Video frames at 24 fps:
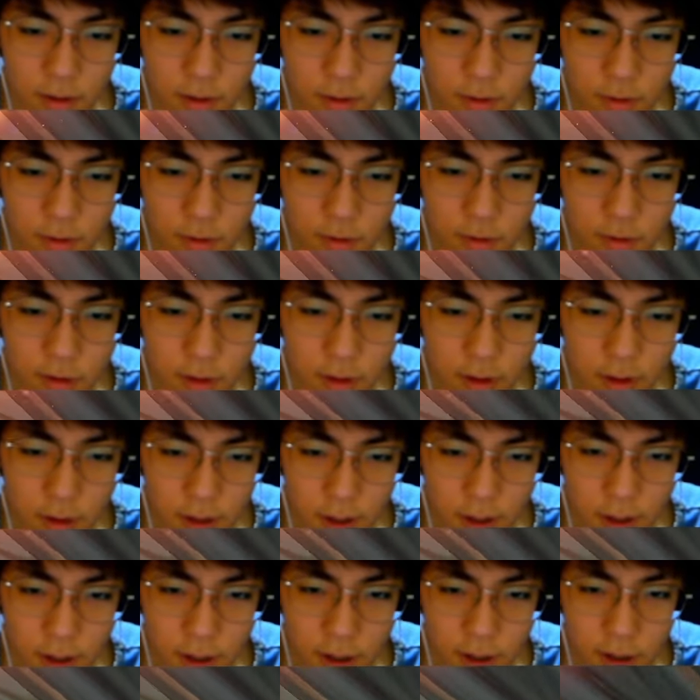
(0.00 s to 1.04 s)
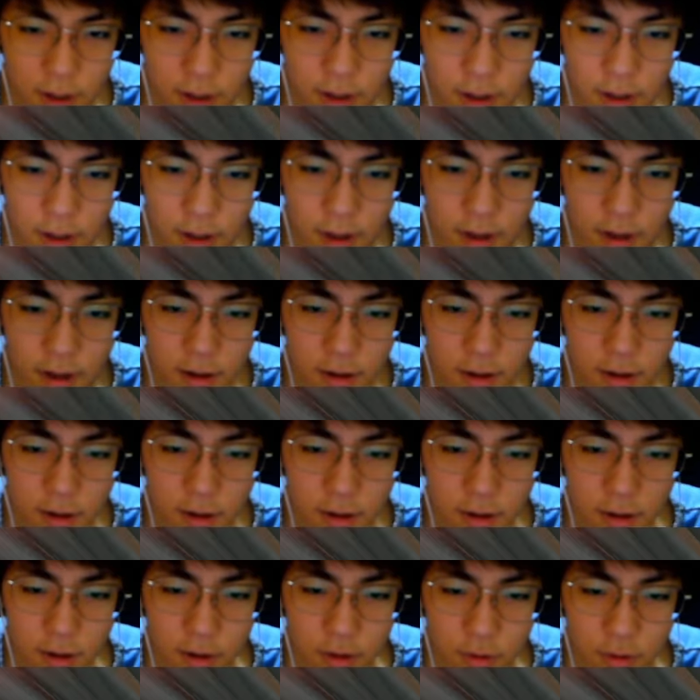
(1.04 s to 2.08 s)
そう。で、開けて、
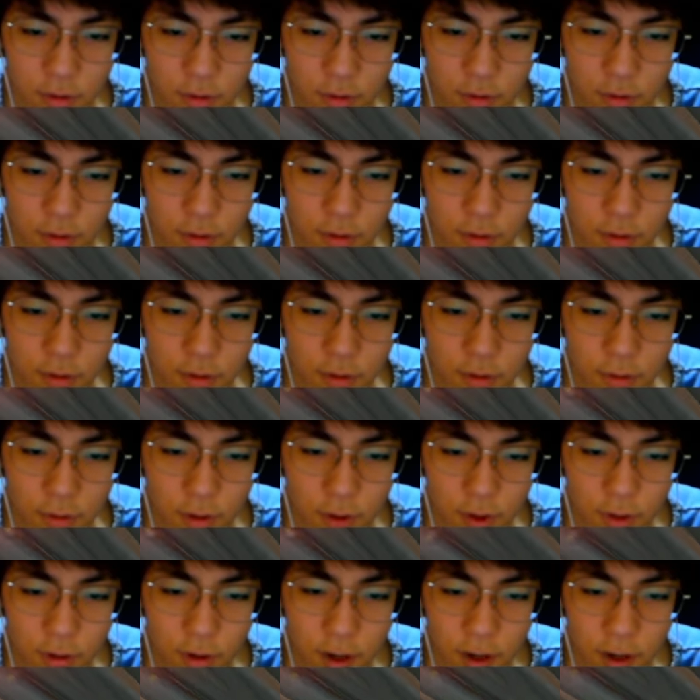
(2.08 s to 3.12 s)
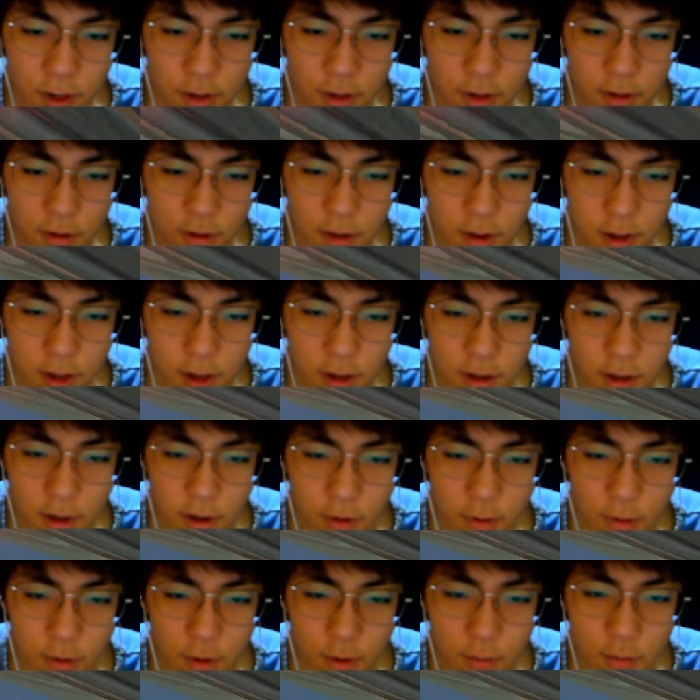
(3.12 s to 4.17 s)
そう。これだと階段とか屋に入れ
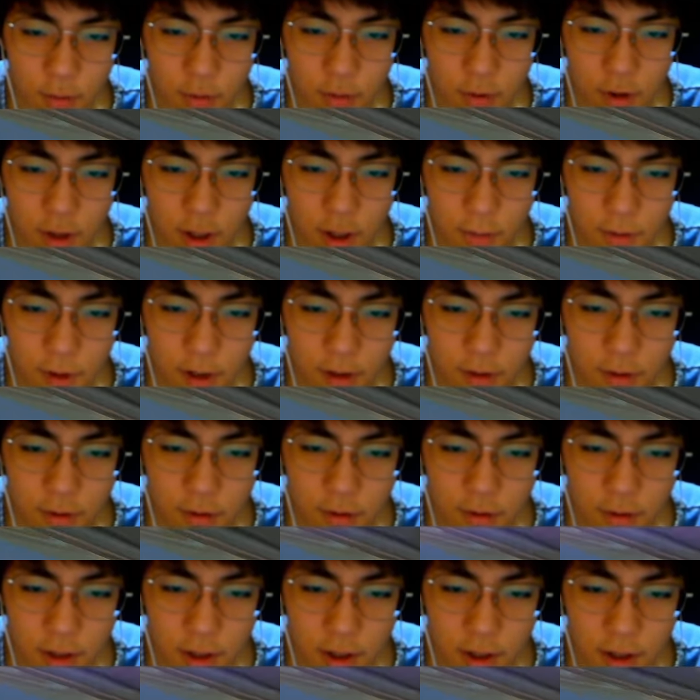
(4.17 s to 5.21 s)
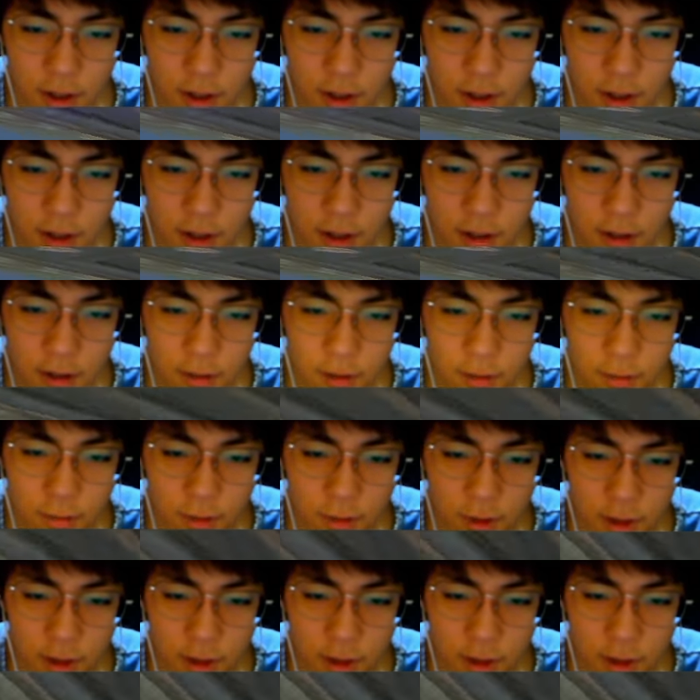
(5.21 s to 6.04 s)
込んでも意味なく透けて撃